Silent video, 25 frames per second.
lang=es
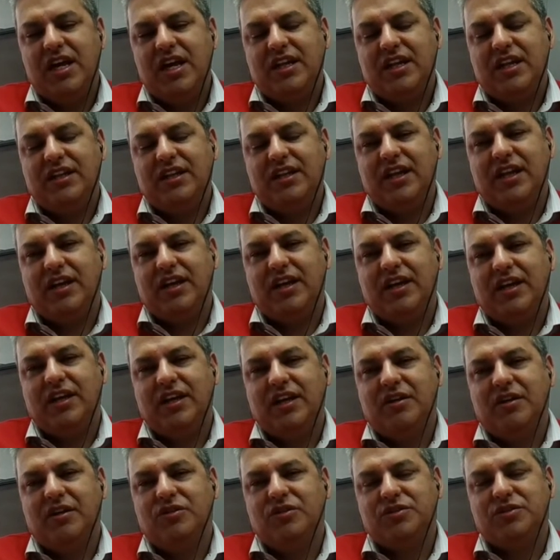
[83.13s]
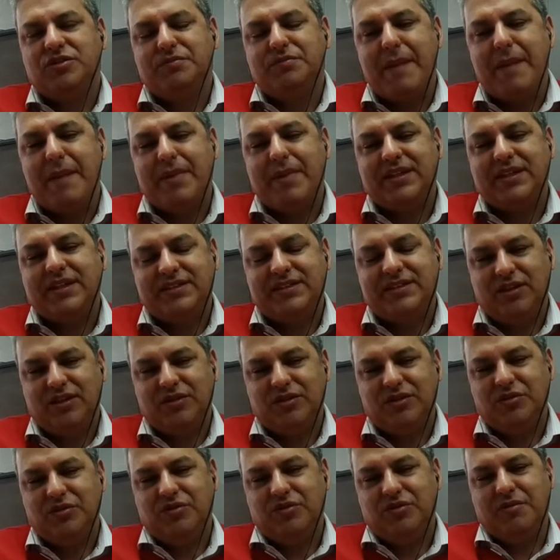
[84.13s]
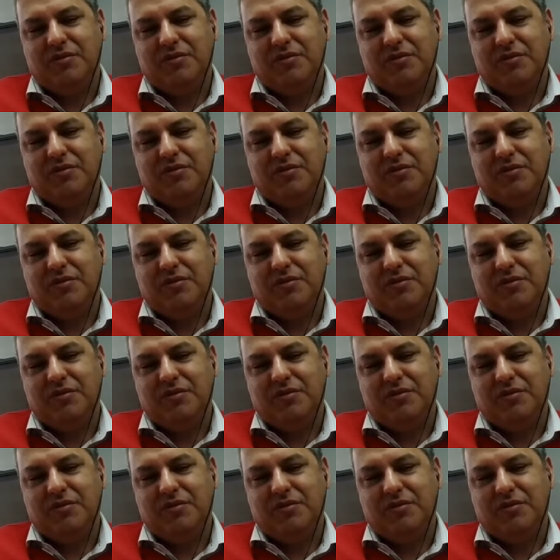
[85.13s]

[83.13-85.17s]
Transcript: los mapas del Google